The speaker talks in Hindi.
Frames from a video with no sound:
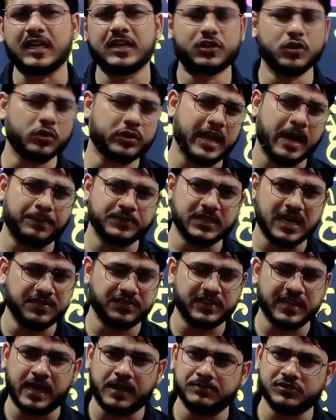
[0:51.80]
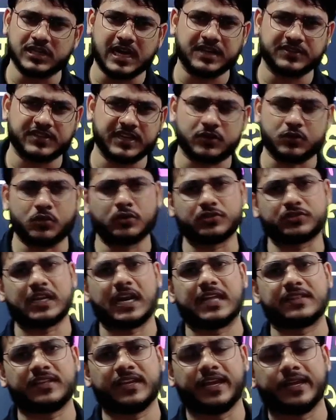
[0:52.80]
क्योंकि आप जानते हैं हम चार छह कोर्स
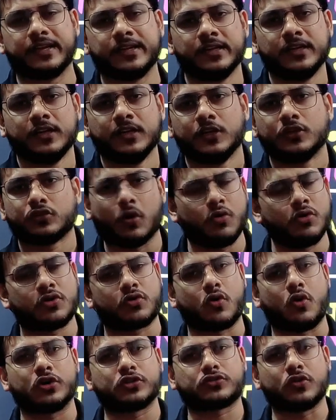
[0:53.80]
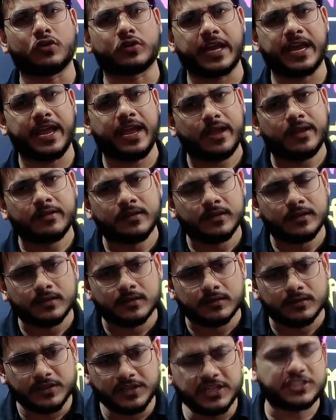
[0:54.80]
चलाते हैं तो उन कोर्सों के
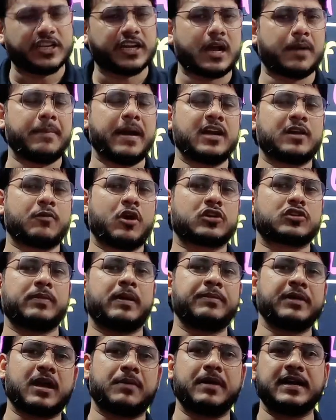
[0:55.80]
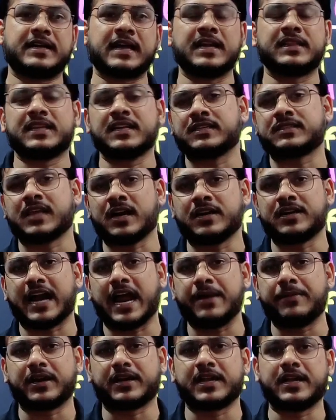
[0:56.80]
नीचे कमेंट बॉक्स में भी कमेंट आ रहे थे कि सर
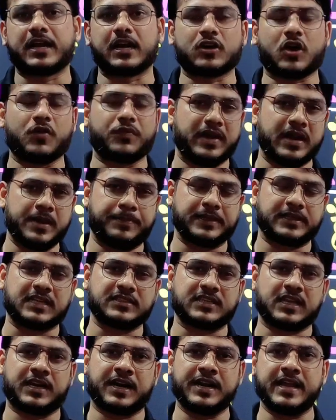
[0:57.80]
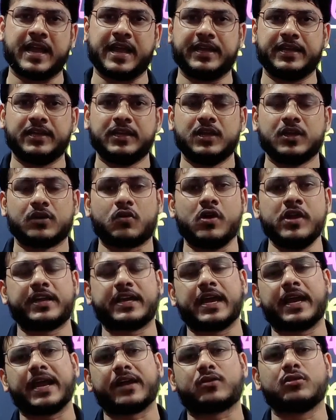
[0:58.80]
ड्राइवर की कट ऑफ नहीं पता चल रही है कोई
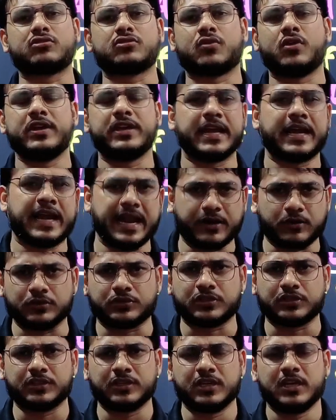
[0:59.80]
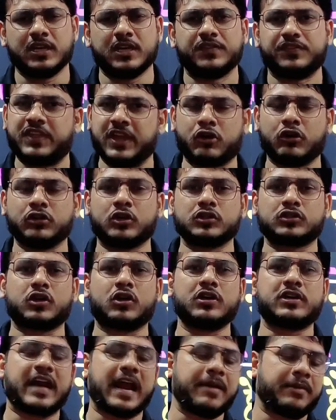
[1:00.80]
कह रहा है कुछ कोई कह रहा है कुछ देखो
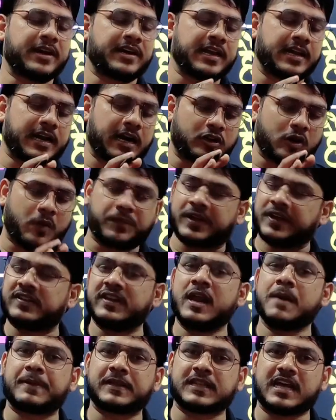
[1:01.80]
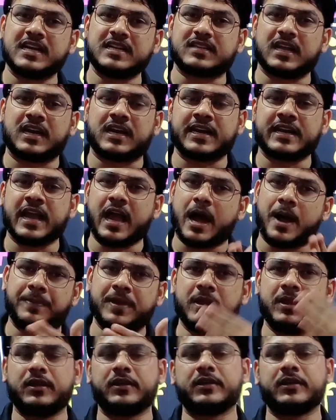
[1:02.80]
दोस्तों ड्राइवर की कट ऑफ किस लिए पता नहीं चल रही है अभी